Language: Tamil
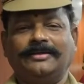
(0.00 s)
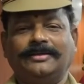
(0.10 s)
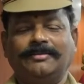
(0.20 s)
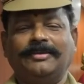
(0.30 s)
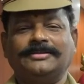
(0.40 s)

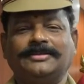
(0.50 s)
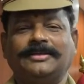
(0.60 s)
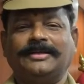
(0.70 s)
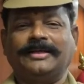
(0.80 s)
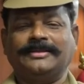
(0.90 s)
இந்த மாதம்
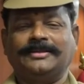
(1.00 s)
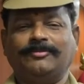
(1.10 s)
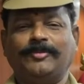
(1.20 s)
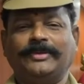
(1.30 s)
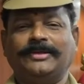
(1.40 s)
நான் கடைசி
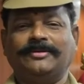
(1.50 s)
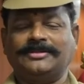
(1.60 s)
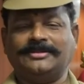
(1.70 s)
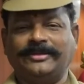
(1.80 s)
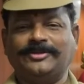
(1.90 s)
முப்பத்தெட்டு
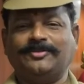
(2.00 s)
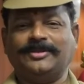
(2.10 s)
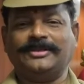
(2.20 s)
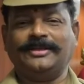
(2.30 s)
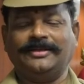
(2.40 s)
வருஷம் சர்வீஸ்
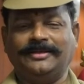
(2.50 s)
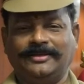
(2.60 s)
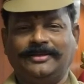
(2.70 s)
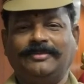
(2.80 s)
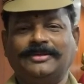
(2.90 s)
முடித்து
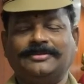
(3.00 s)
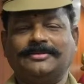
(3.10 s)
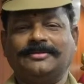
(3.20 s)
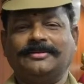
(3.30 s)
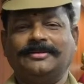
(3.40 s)
இந்த மாதம்